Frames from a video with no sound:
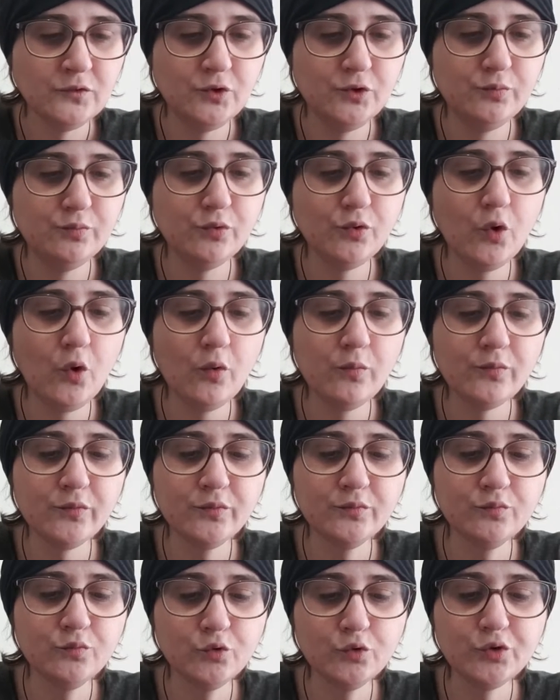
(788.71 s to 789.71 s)
du bon gros
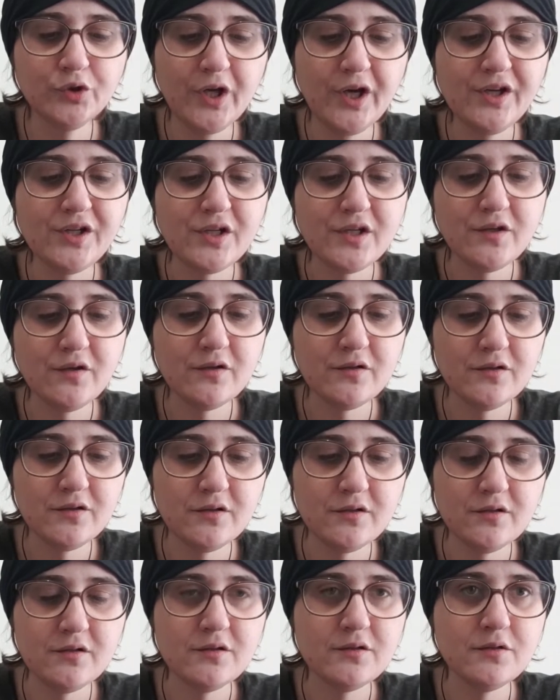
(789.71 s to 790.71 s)
montage,
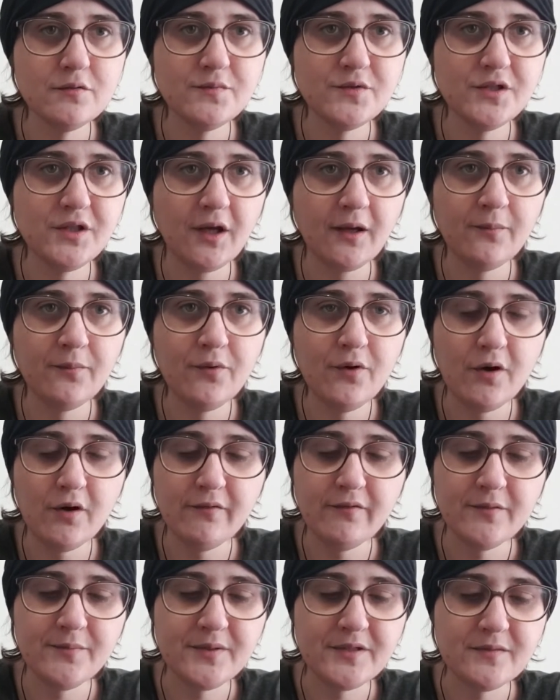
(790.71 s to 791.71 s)
hein, ce petit dripper,
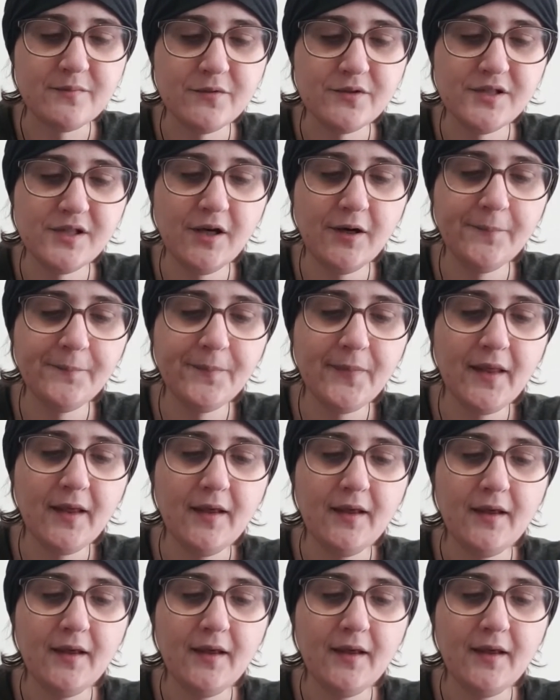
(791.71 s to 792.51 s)
hein, on va pas se mentir.